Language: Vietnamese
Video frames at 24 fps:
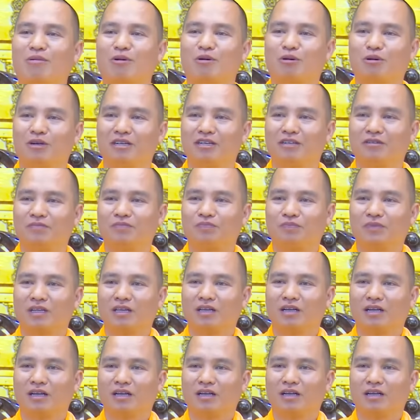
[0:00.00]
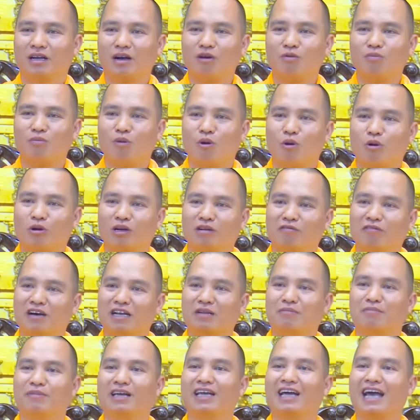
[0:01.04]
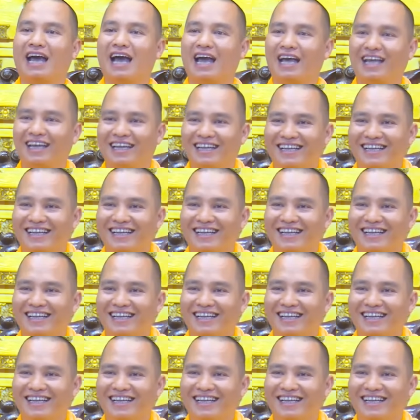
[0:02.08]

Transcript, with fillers: hội ông bổ được Phật mấy cái.